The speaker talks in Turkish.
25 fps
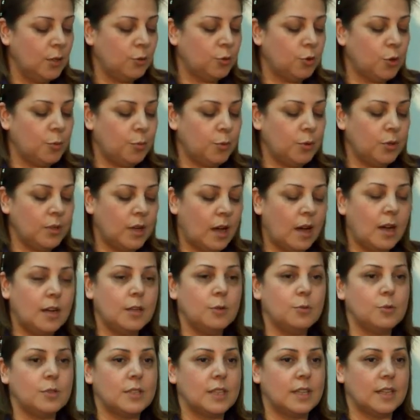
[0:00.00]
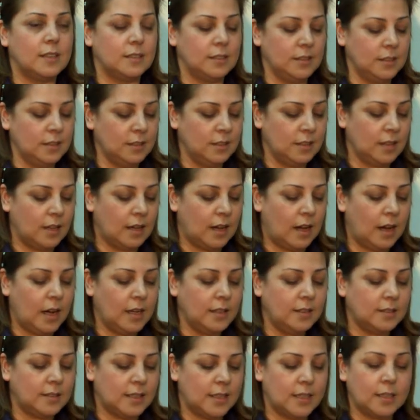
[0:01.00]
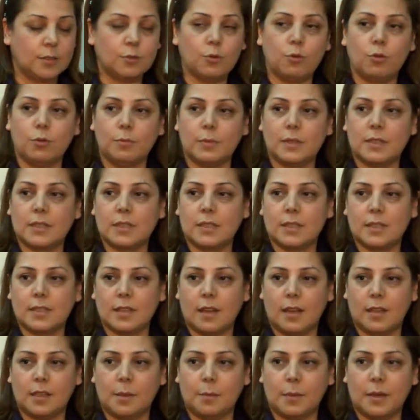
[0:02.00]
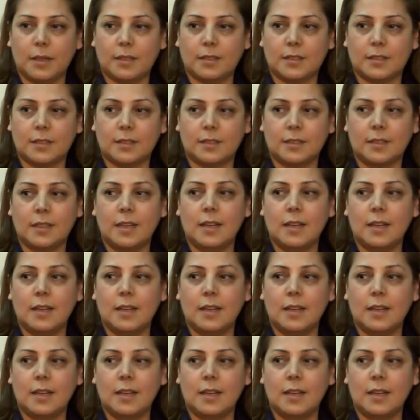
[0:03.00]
küpün her yüzeyinin aynı renkte olmasını sağlamaktır.